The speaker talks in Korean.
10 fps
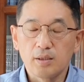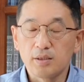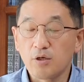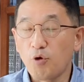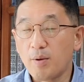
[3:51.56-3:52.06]

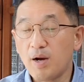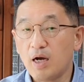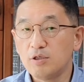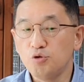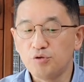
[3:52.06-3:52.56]
그렇게
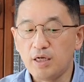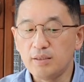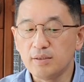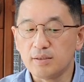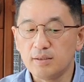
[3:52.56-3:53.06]
회방하는
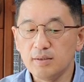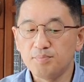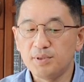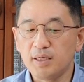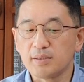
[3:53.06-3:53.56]

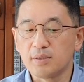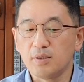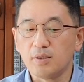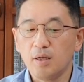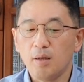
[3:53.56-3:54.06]
유대인들을
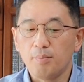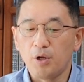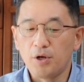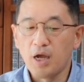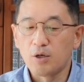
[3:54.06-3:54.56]
피해서
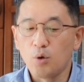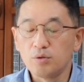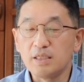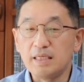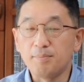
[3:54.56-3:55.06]
베레아로
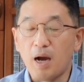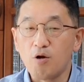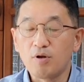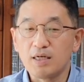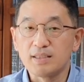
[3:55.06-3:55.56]
온 이
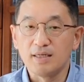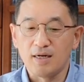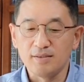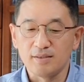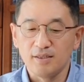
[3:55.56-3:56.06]
바울과
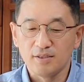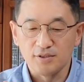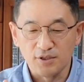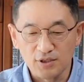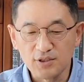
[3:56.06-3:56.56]
신라는
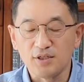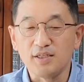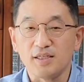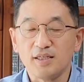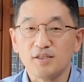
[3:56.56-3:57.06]

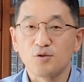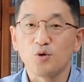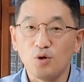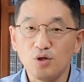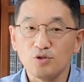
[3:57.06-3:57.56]
여전히
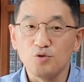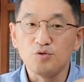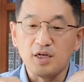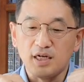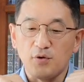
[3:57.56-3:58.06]
또
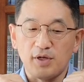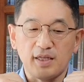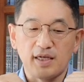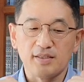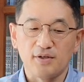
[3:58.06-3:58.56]
유대인의
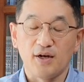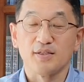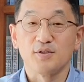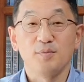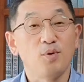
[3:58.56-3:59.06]
회당에
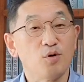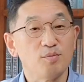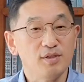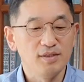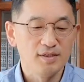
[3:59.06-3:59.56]
들어가서
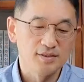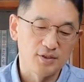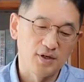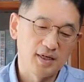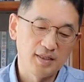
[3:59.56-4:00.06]
복음을
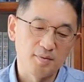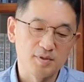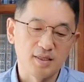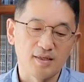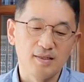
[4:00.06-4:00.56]
전하게
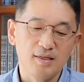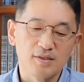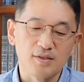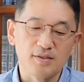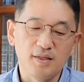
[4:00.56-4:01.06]
됩니다.
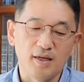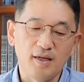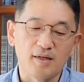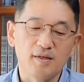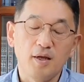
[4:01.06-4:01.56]

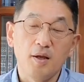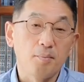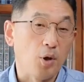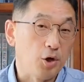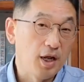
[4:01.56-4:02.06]
그런데
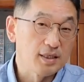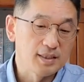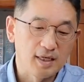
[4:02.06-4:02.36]
베레아